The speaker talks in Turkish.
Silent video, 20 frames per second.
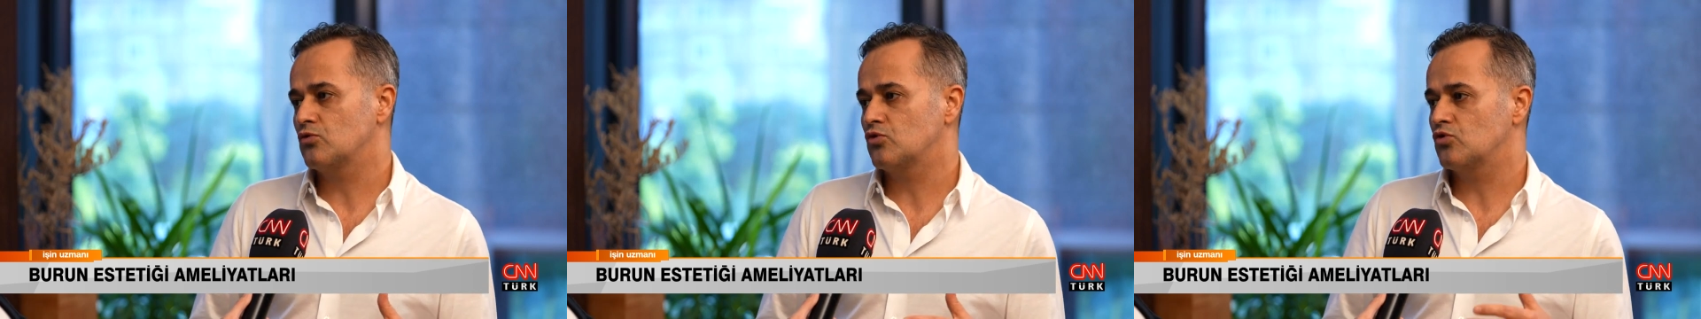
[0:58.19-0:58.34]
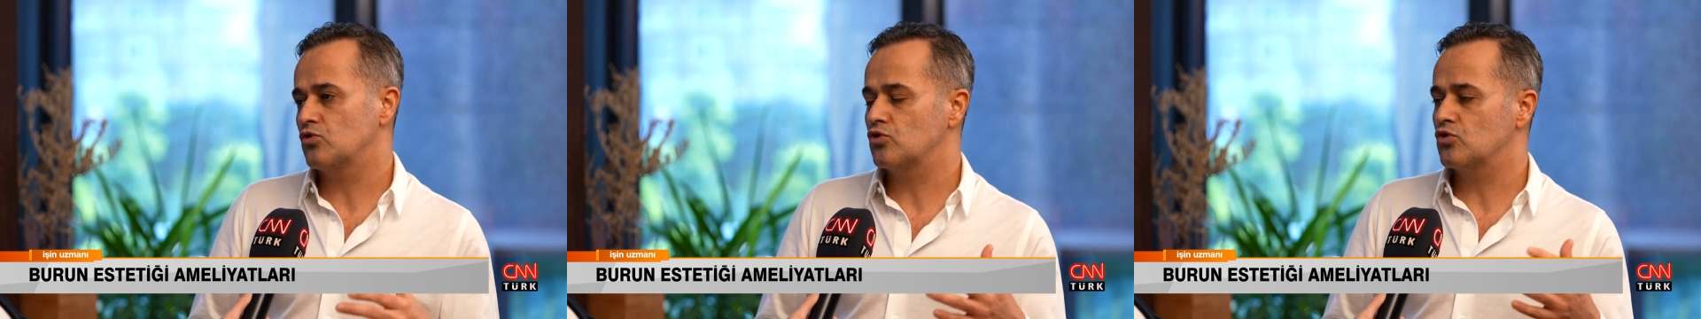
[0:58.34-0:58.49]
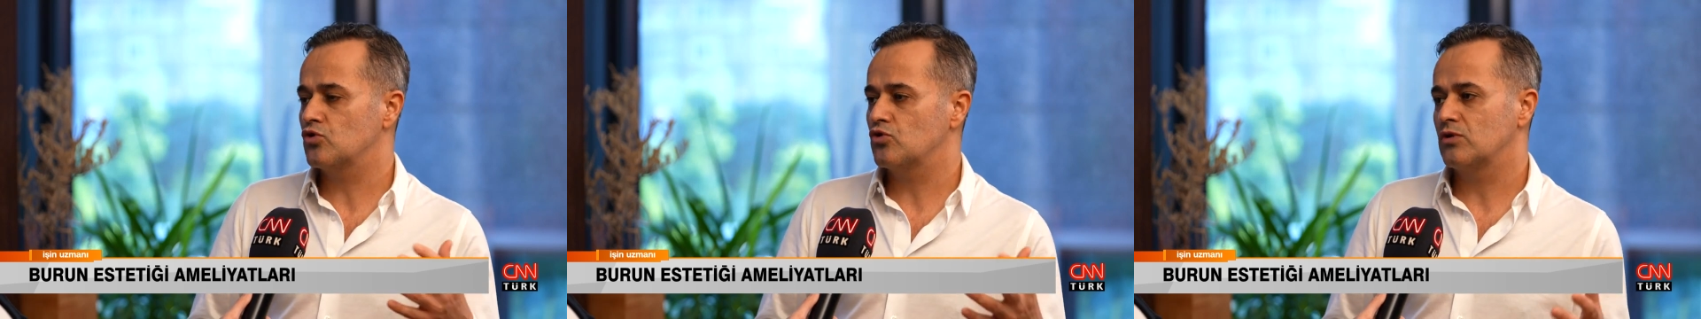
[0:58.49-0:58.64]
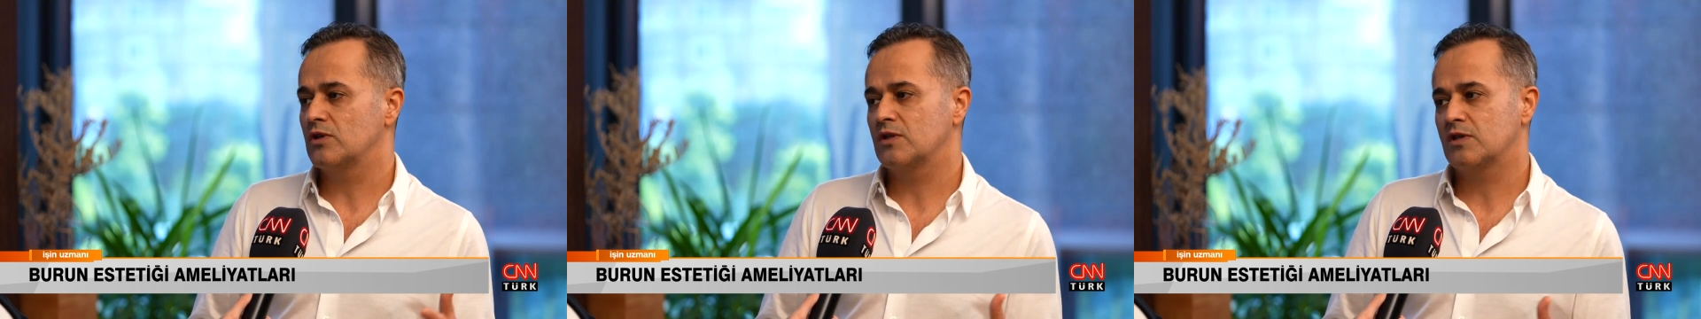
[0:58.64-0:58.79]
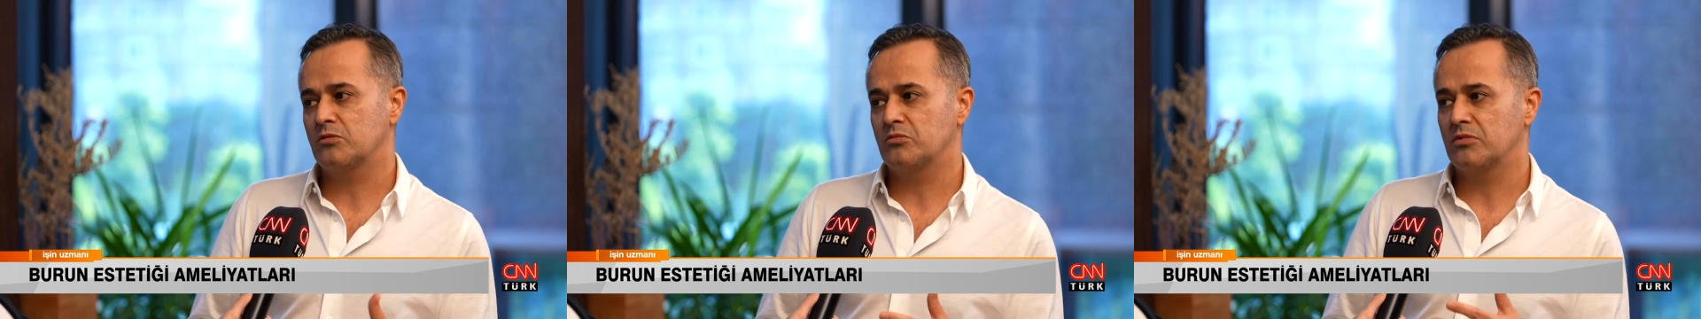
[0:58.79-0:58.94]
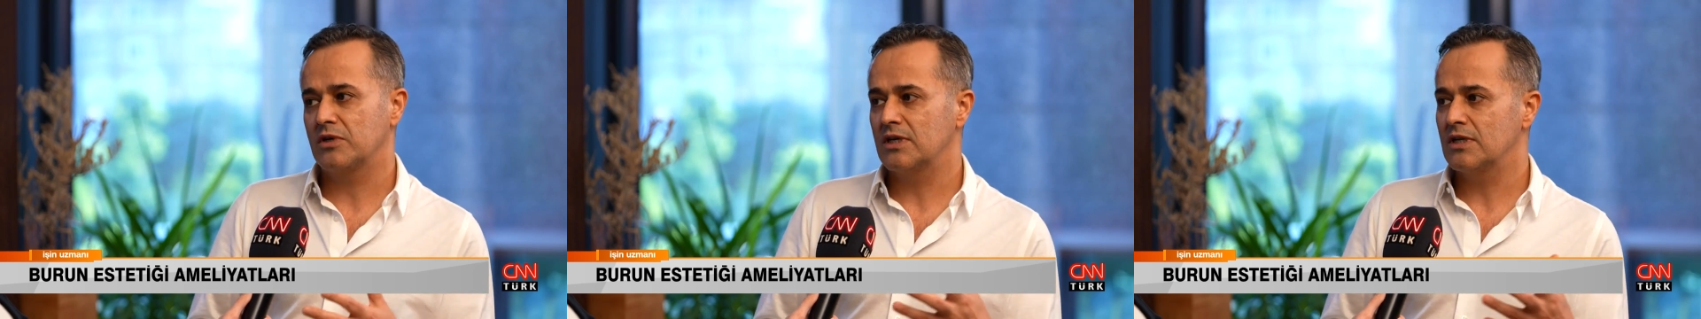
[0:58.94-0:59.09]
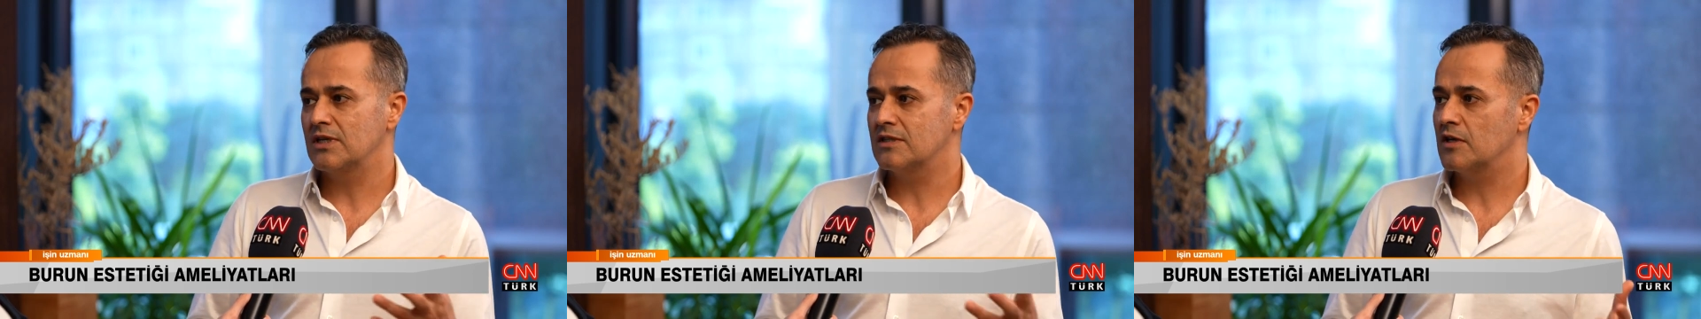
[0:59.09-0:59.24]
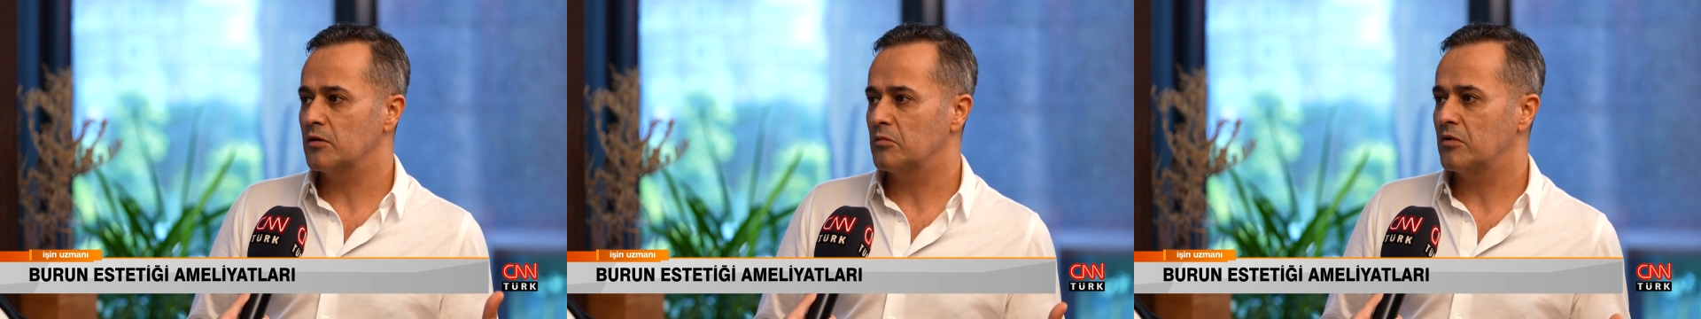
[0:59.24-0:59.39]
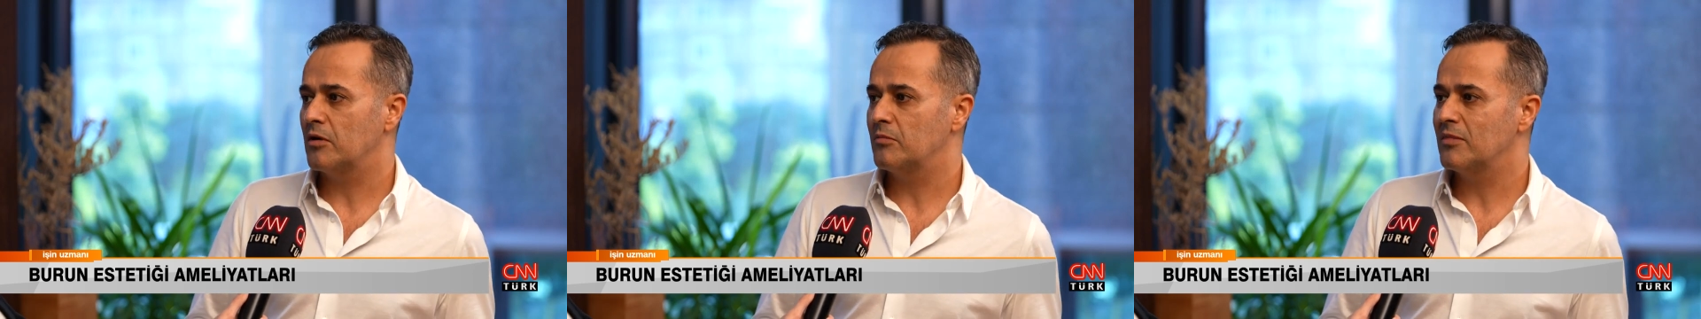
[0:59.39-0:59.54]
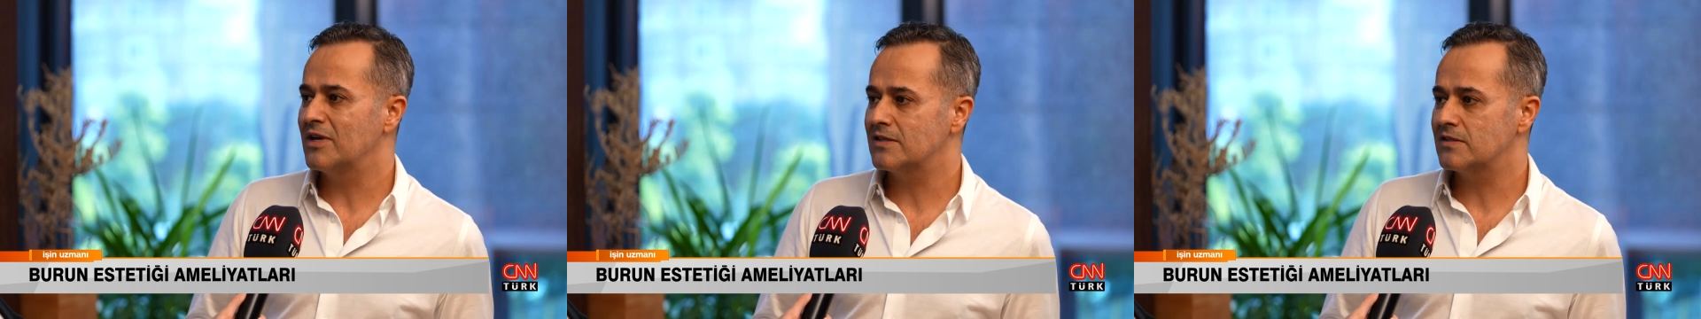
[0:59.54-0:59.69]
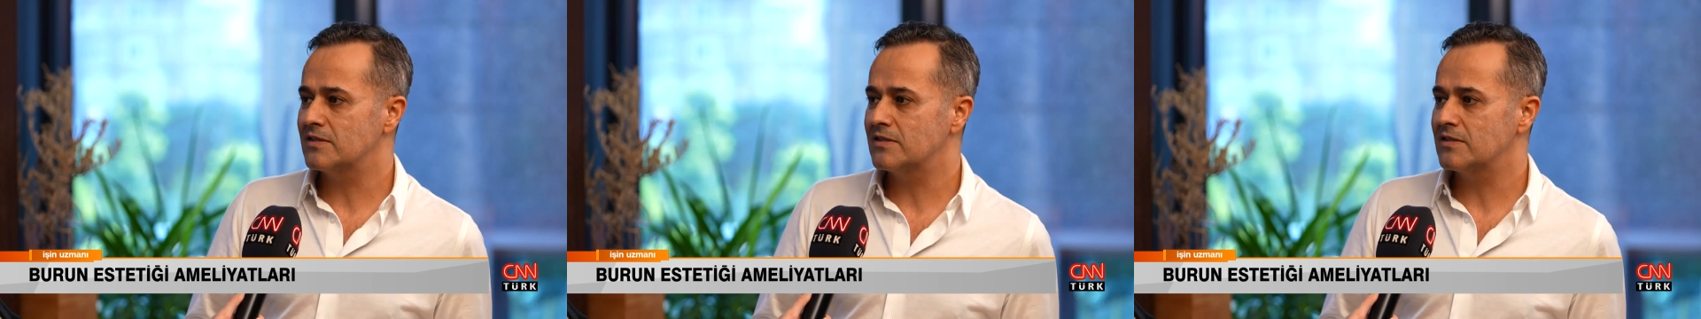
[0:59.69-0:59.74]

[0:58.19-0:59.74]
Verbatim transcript: üçüncü gün itibariyle tamamen